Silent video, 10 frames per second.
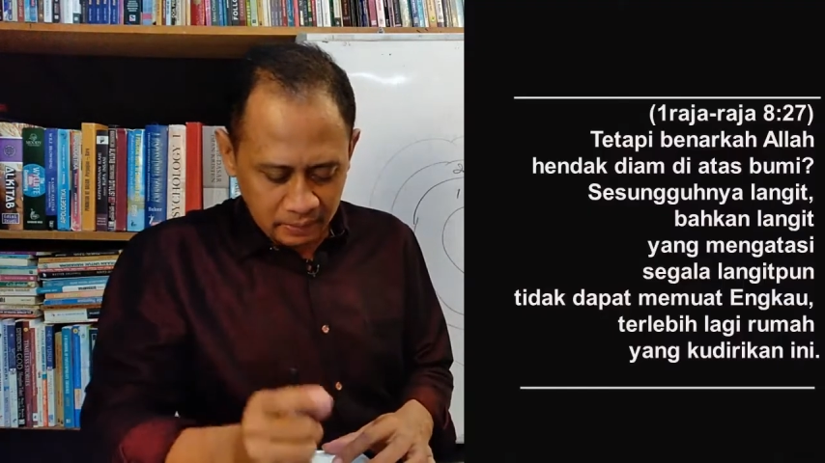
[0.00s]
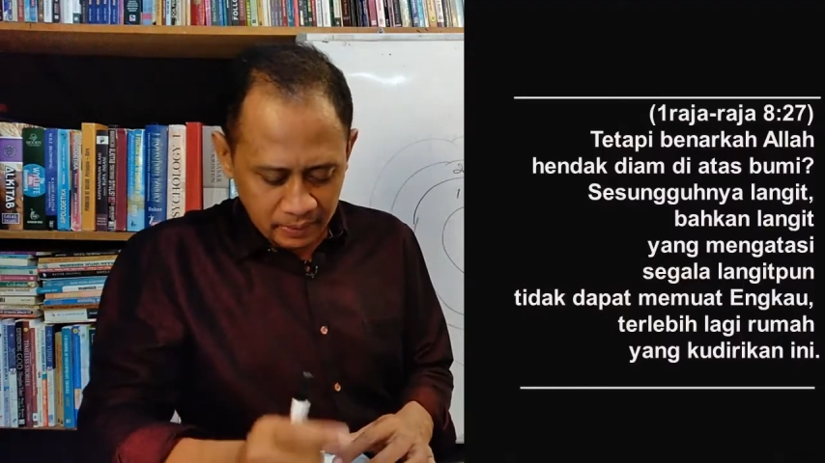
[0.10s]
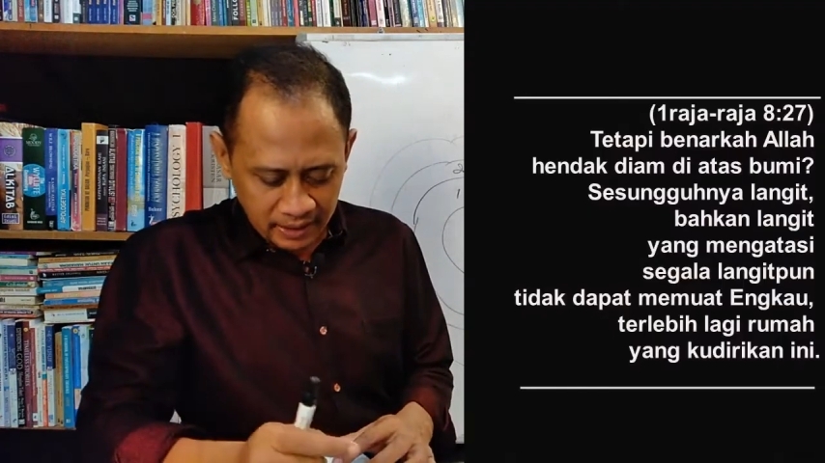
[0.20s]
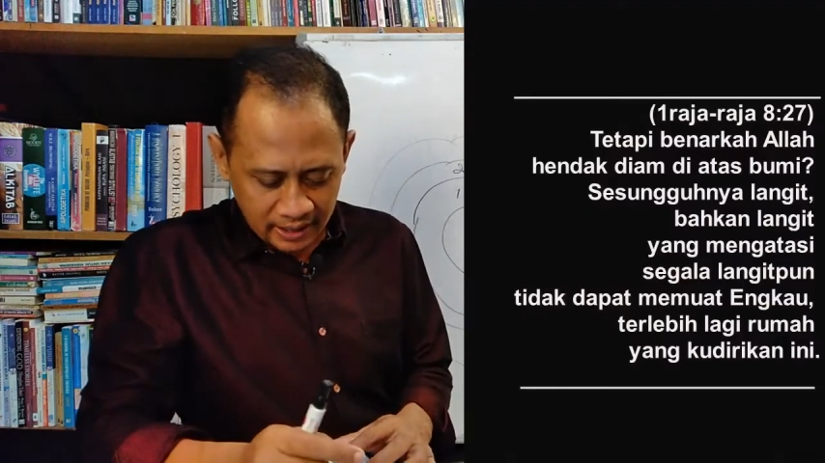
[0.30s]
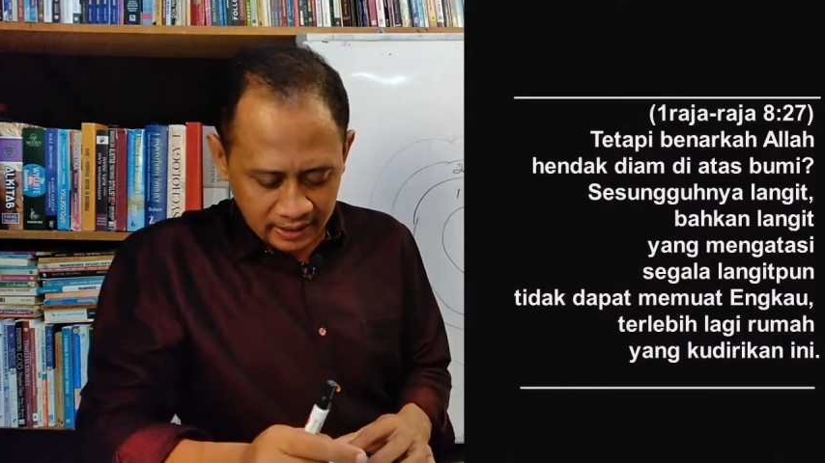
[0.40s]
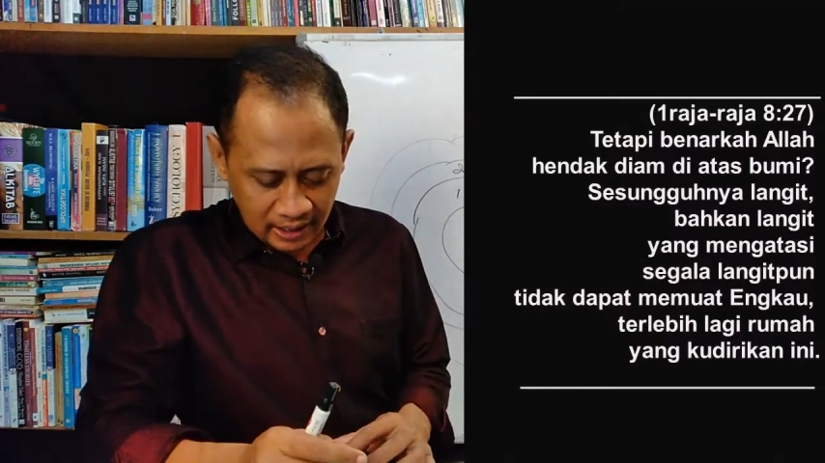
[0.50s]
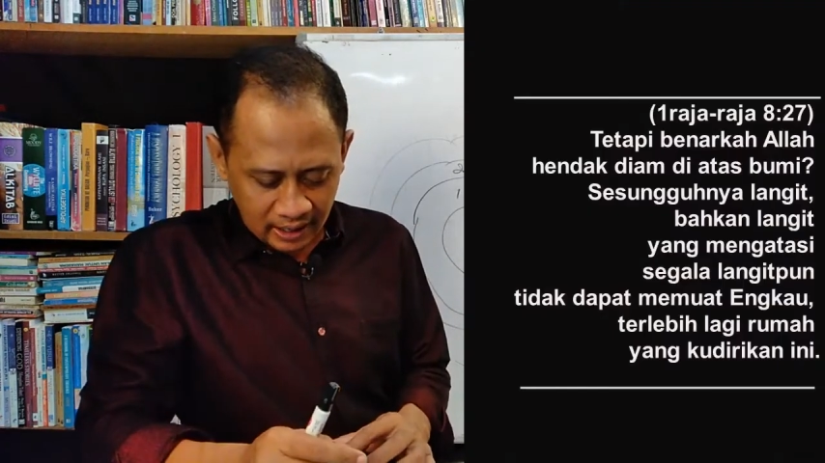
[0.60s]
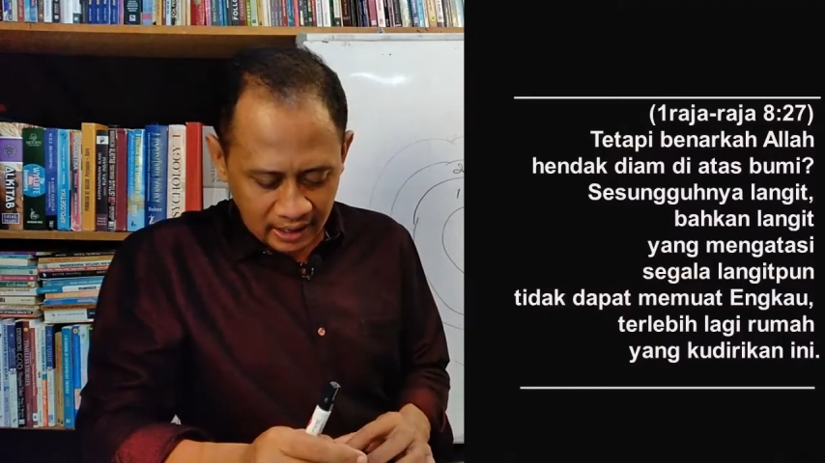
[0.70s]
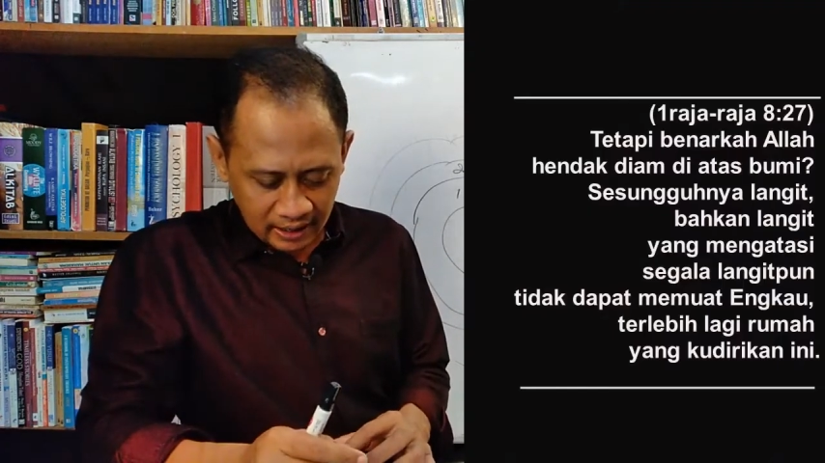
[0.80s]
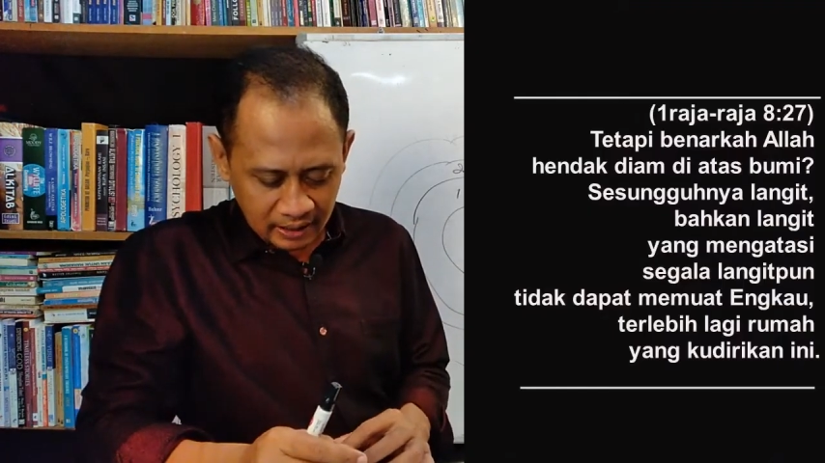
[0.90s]

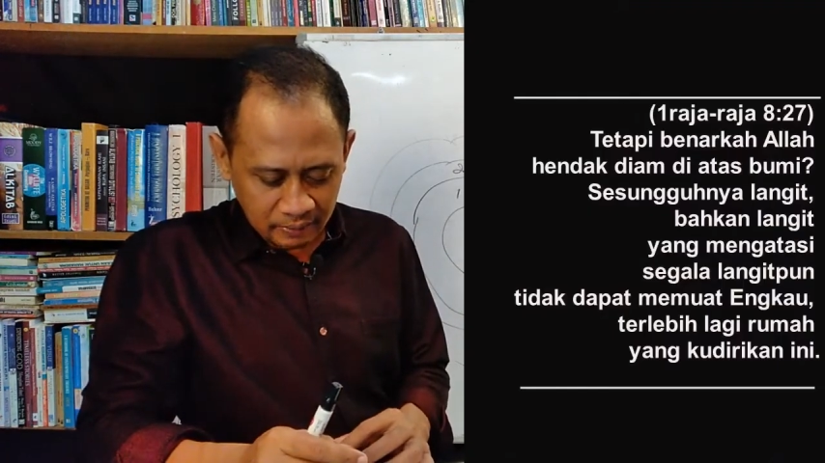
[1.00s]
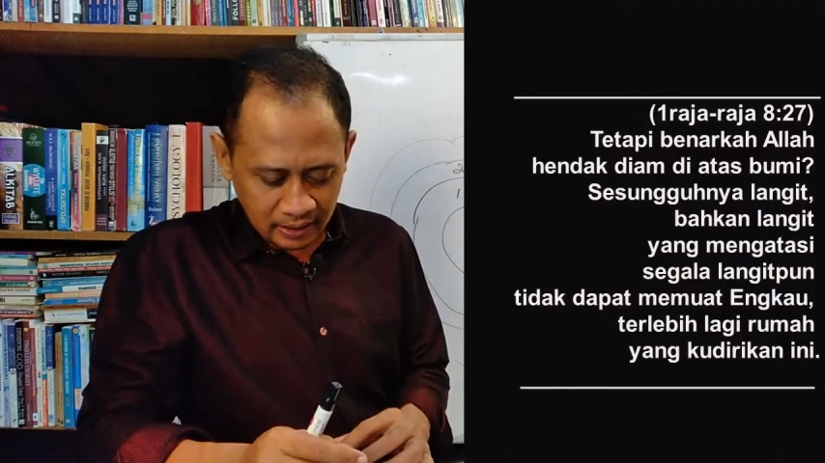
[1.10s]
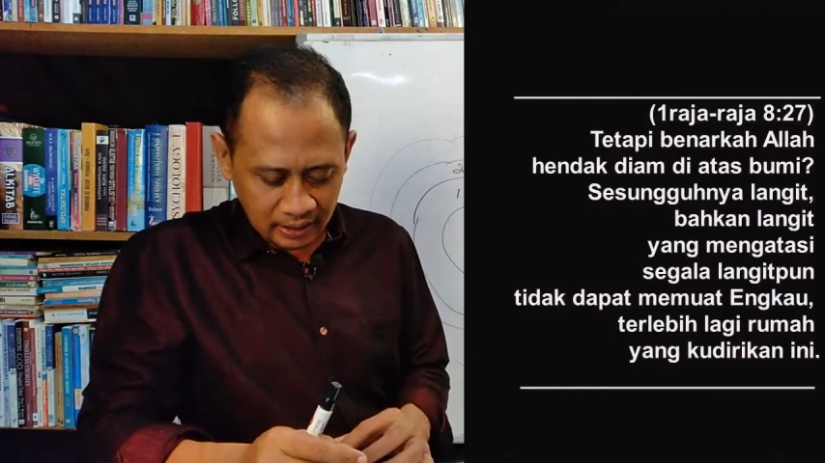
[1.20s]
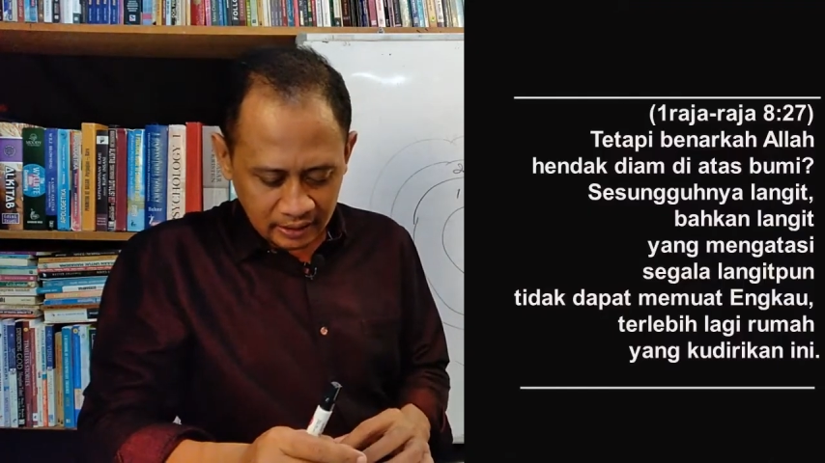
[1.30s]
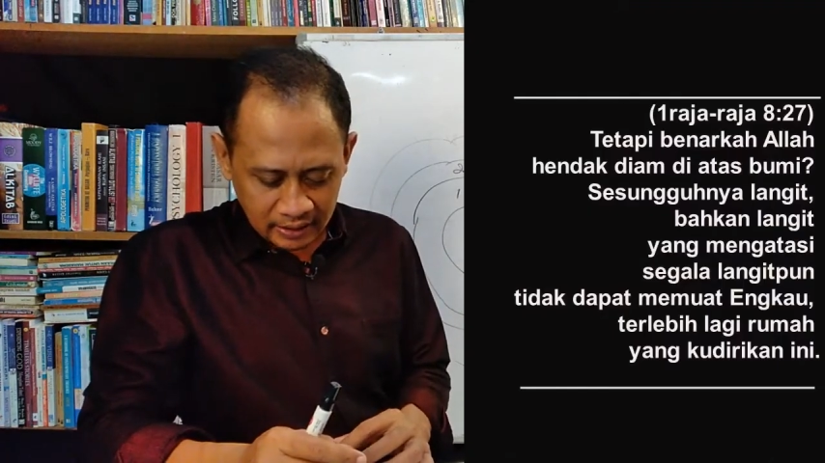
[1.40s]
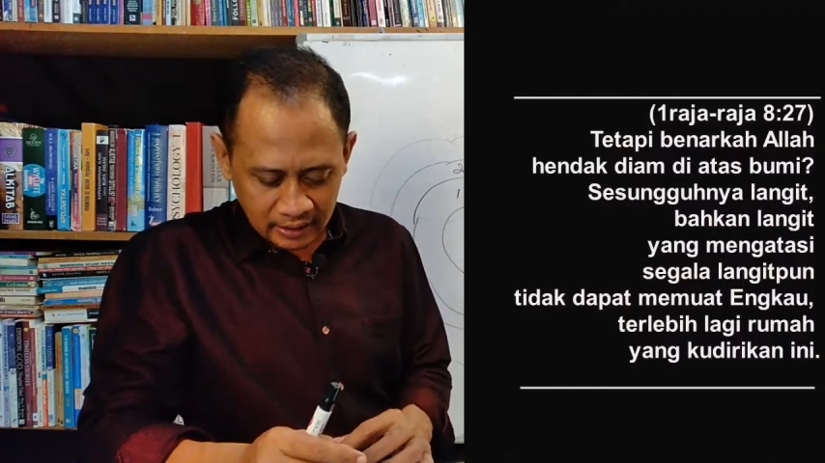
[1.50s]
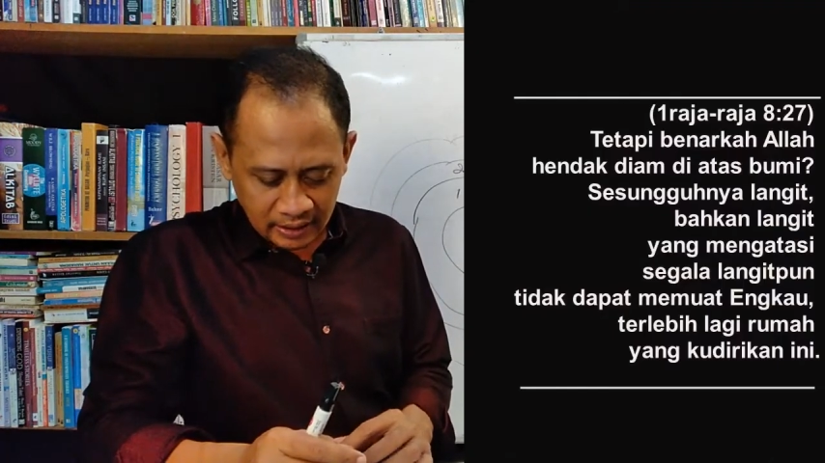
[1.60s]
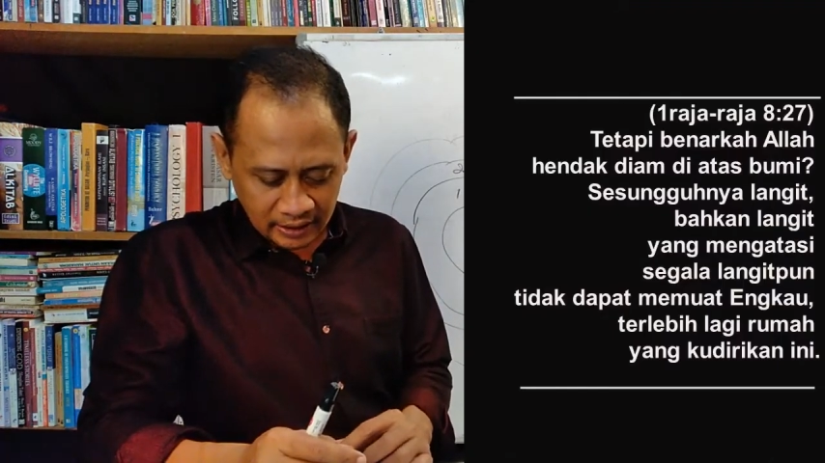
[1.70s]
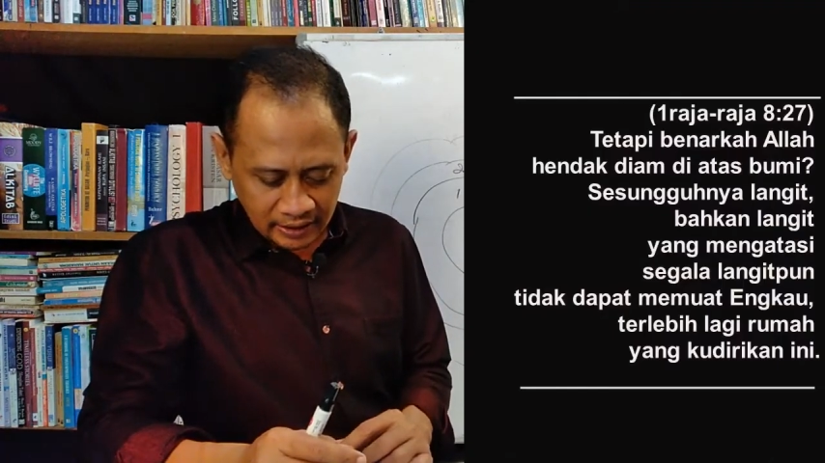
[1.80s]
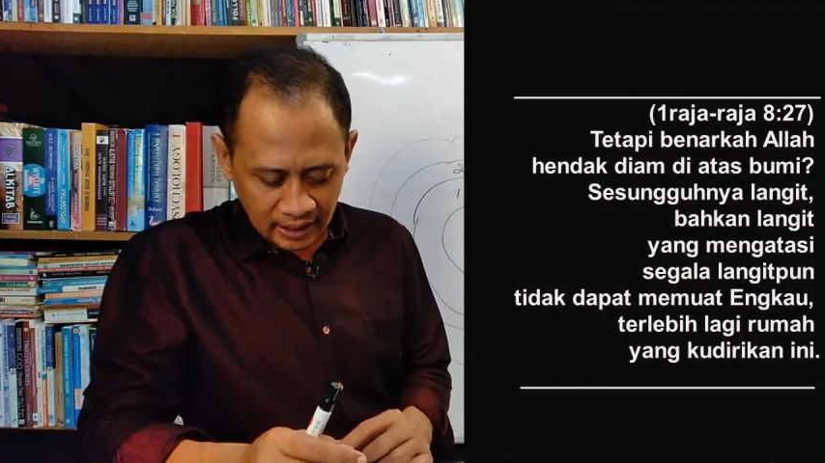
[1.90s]
benarkah Allah
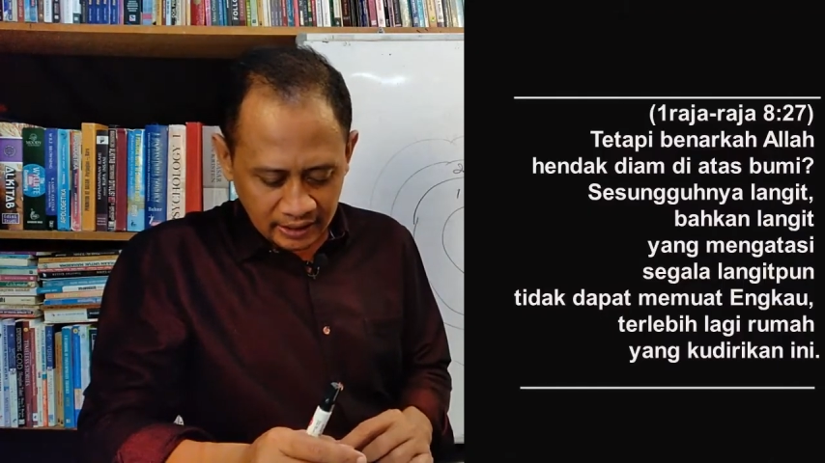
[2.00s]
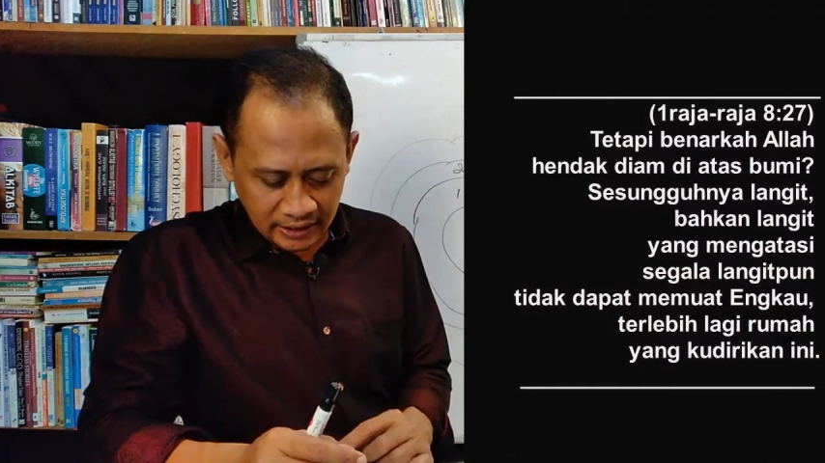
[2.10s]
hendak